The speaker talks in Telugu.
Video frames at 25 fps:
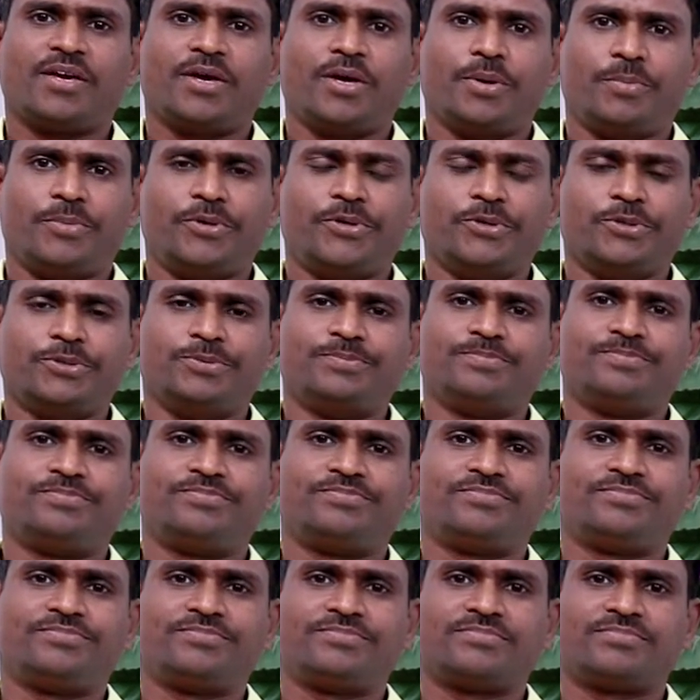ఇప్పుడు
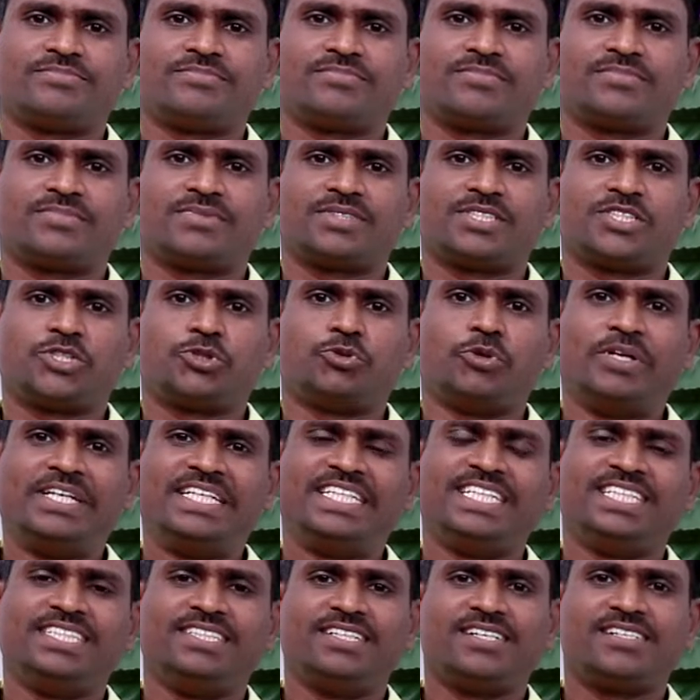
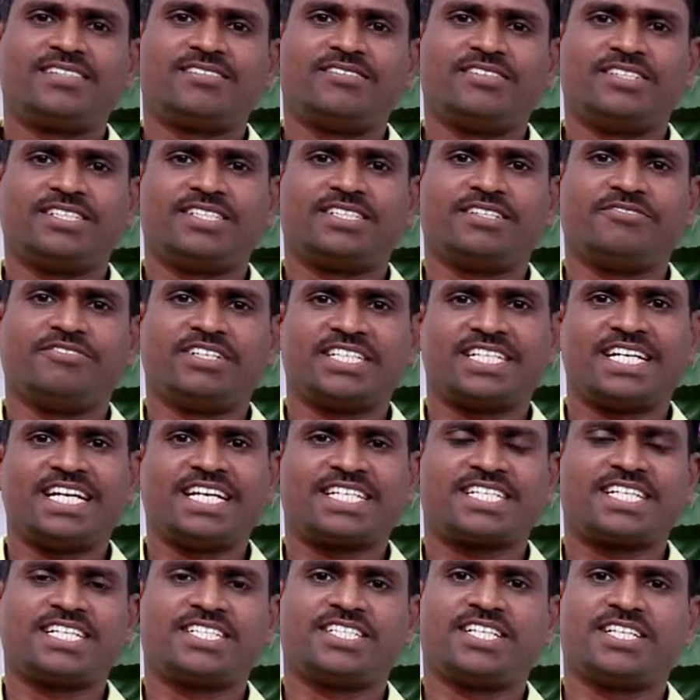ట్వంటీ ఇయర్స్ నుంచి
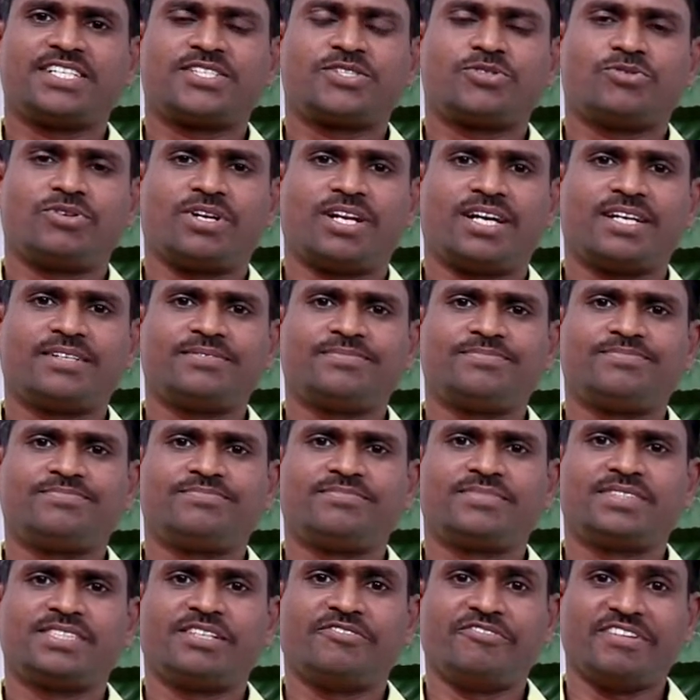విశ్లేషణ చేస్తున్న
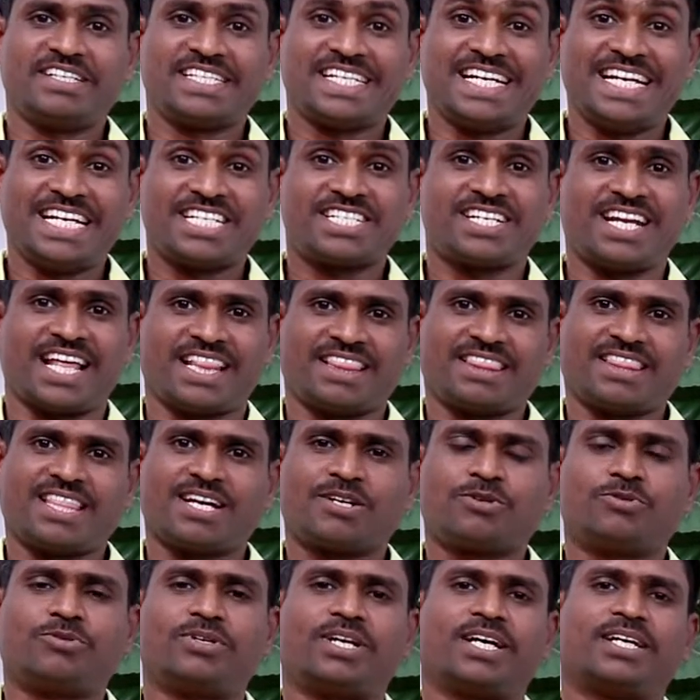విశ్లేషణ అంతా
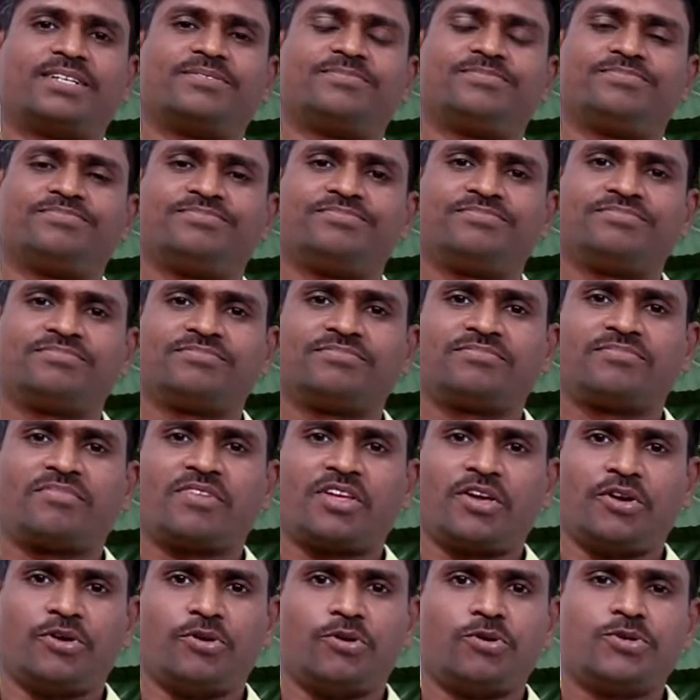కూడా
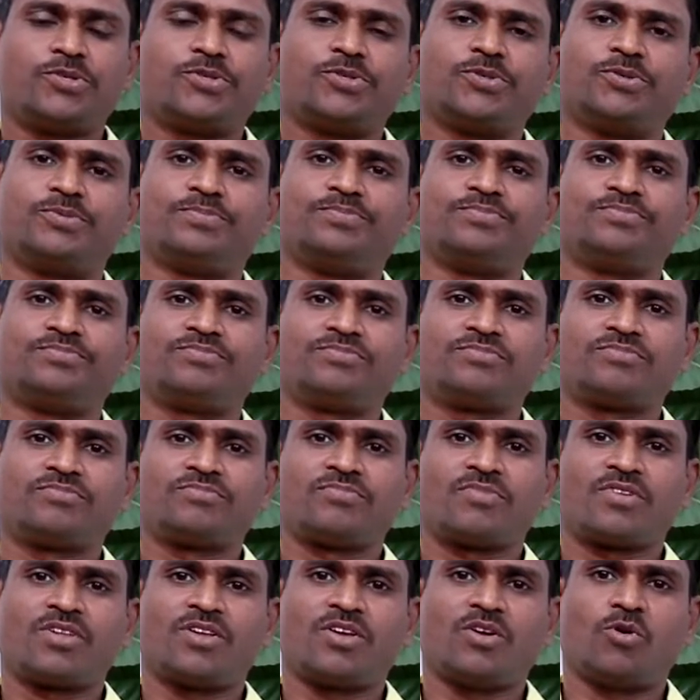ఈరోజు
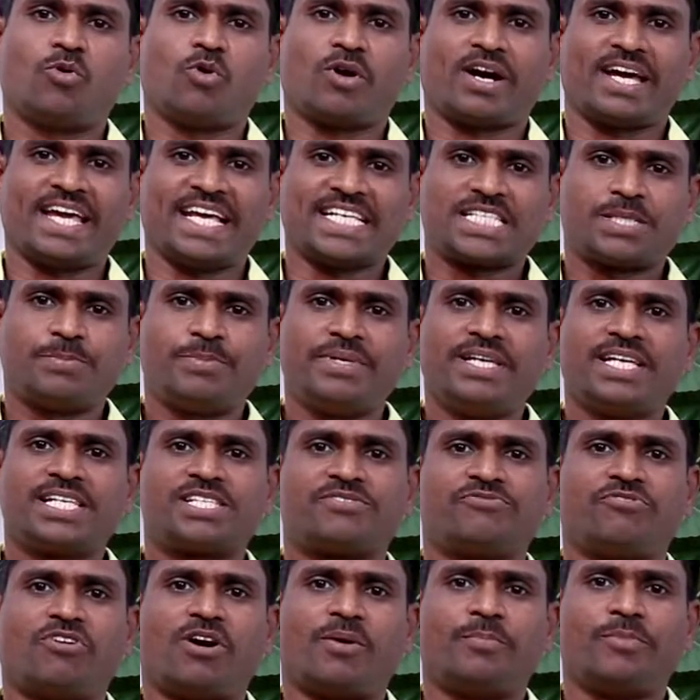ఒక ఎస్బీఎస్
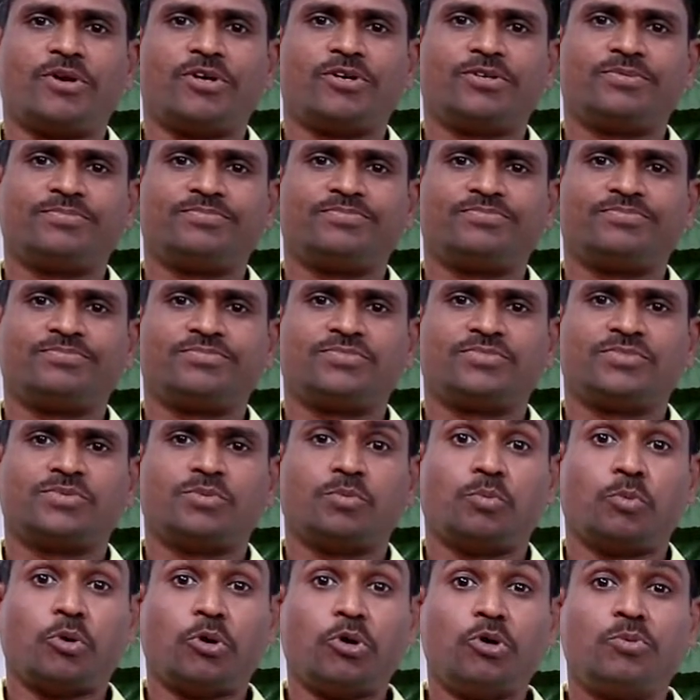ఫామ్లో
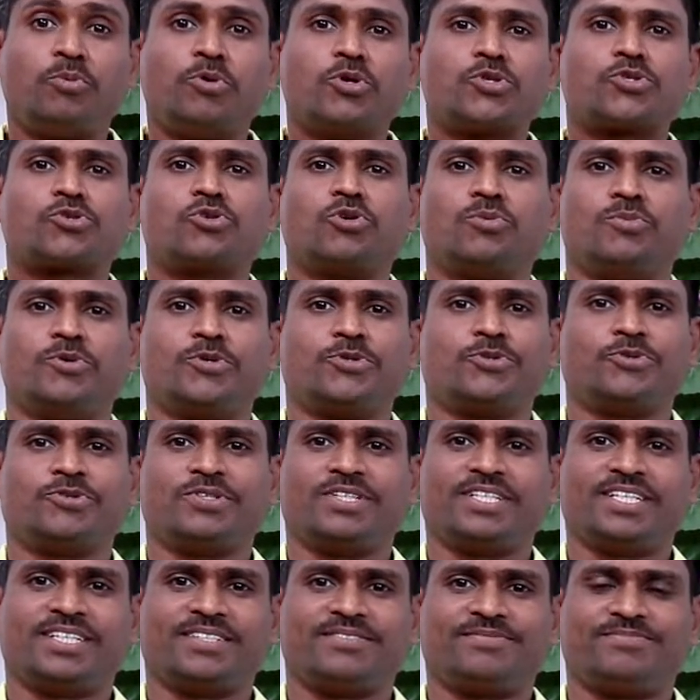ప్రూడు
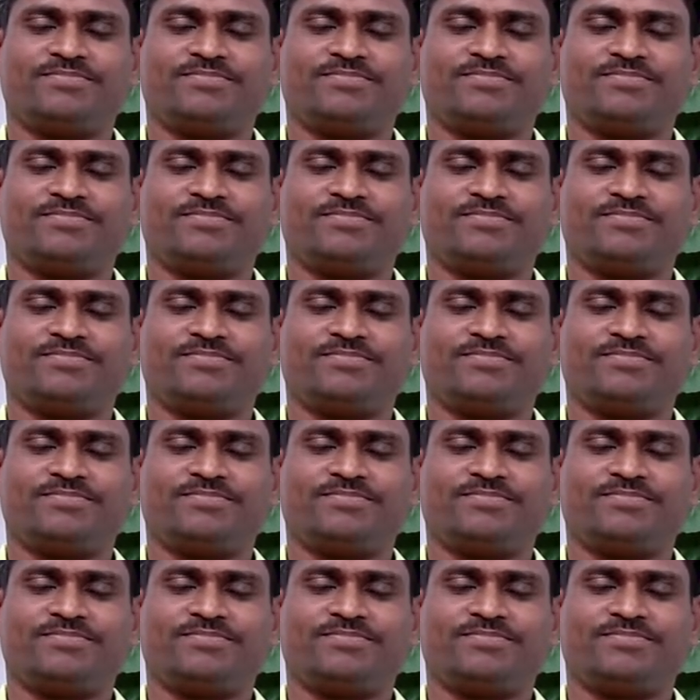పోసుకోబోతుంది